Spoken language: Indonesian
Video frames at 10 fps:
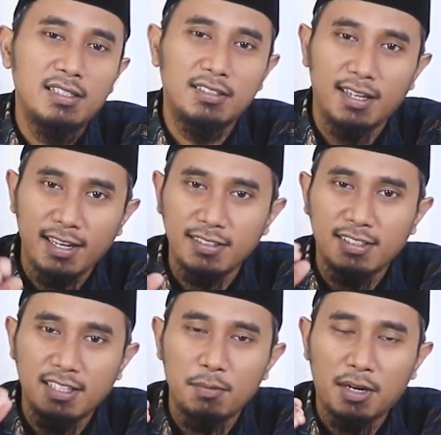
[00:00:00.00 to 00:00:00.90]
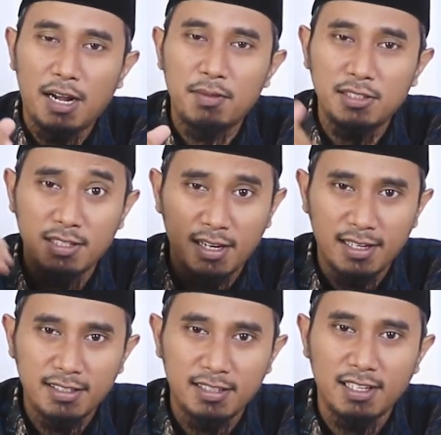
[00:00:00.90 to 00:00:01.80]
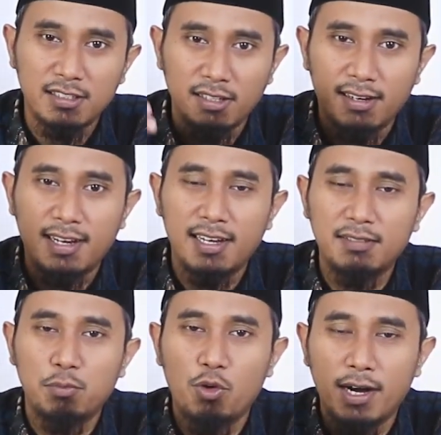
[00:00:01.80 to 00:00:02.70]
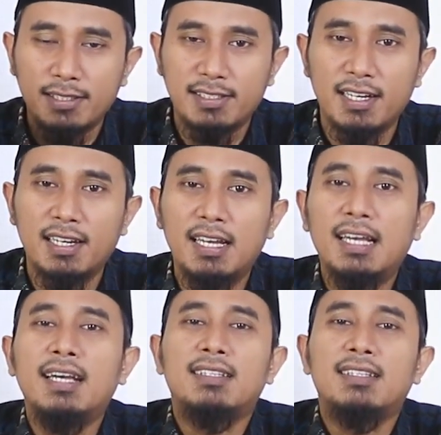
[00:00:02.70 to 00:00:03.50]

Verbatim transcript: Selain kita beramal saleh, kita salat, puasa,